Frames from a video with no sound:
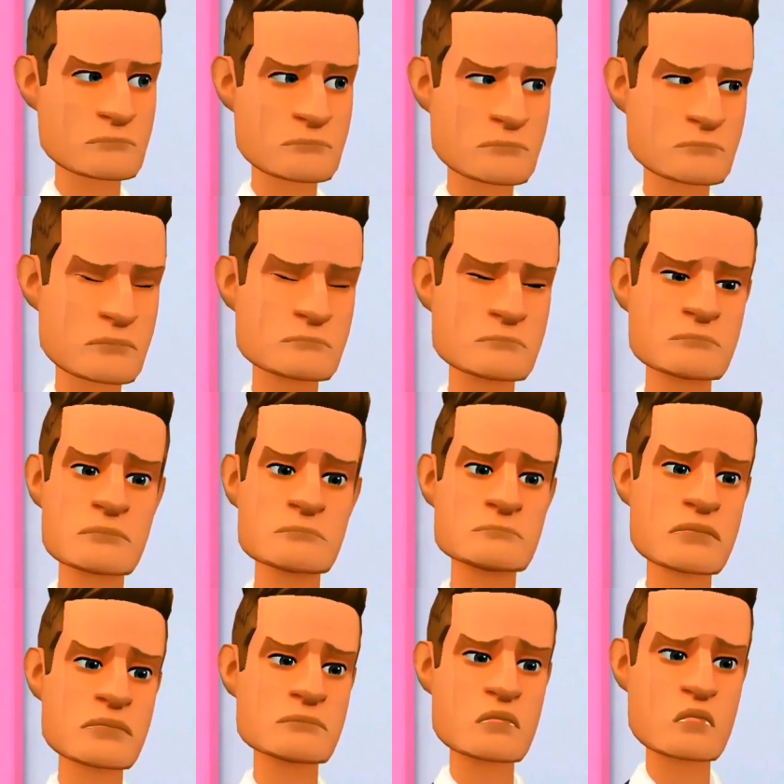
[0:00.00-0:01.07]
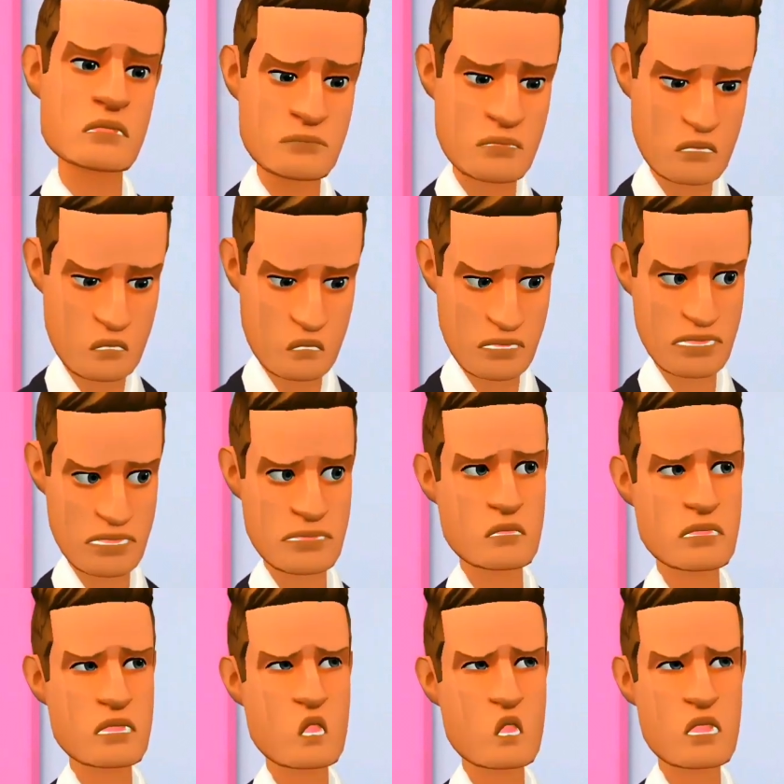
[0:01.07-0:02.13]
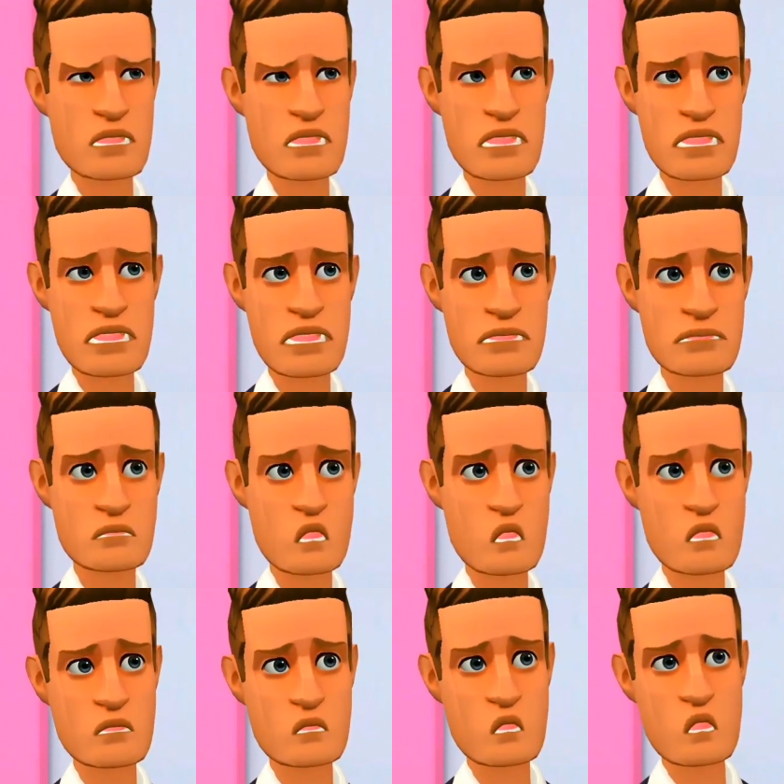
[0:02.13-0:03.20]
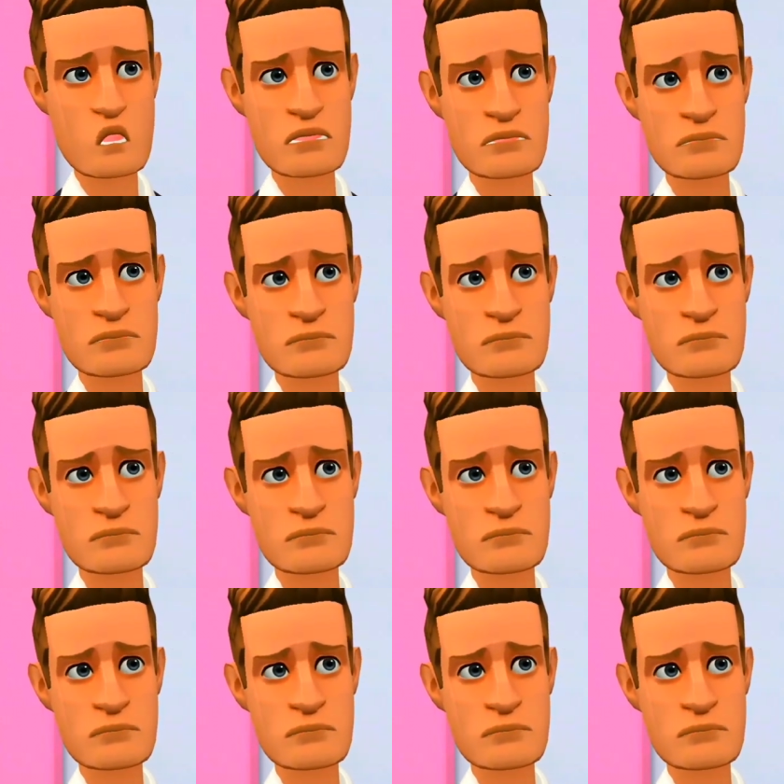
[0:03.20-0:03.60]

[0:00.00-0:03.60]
mes ordures ou mes déchets qui sentaient mauvais,